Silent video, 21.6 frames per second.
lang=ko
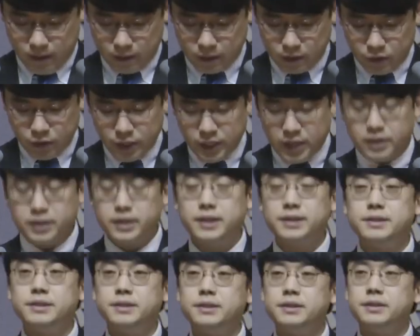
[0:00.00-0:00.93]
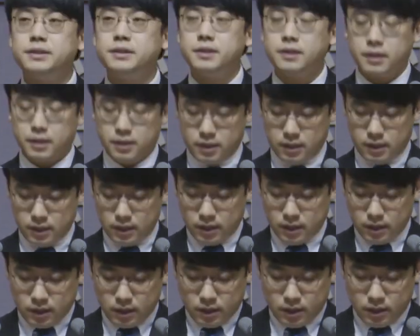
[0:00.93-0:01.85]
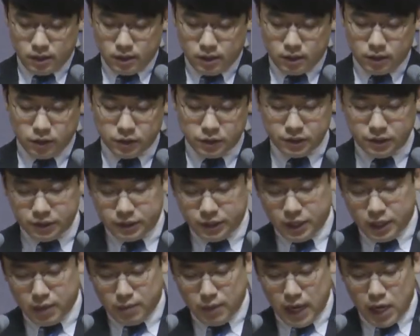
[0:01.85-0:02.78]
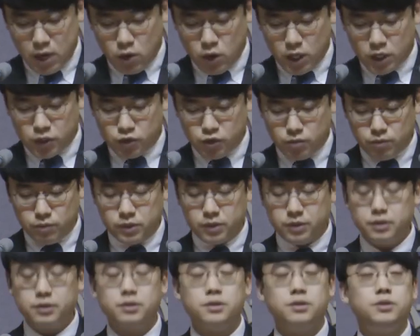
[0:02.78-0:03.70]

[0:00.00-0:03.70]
저에게 그랬듯 그것은 그들에게 말로 할 수 없는